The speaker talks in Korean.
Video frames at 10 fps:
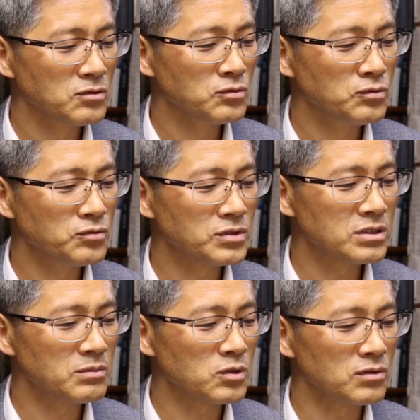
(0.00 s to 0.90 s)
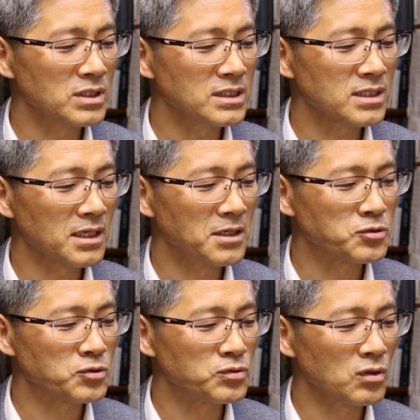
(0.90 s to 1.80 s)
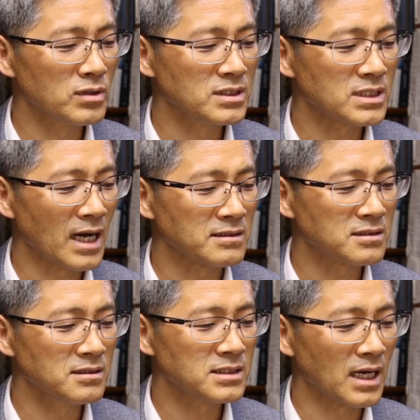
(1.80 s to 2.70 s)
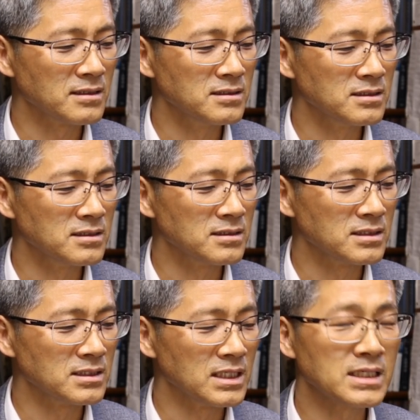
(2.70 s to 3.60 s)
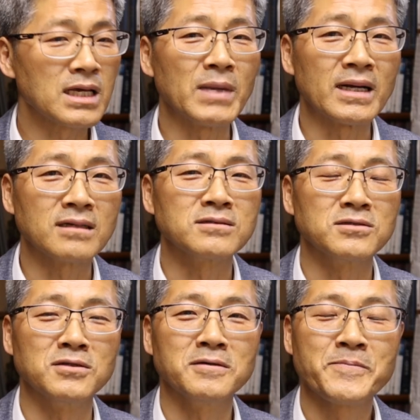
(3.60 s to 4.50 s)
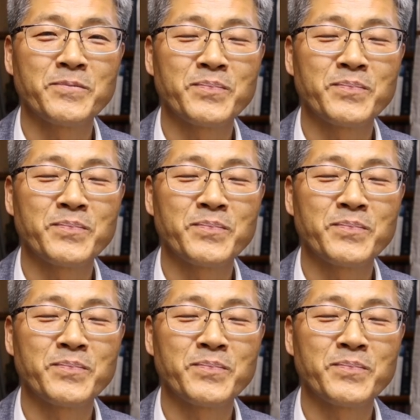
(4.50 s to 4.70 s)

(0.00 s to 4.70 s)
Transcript: 60곳 이상의 수도원 창설자는 이렇게 말했거든요.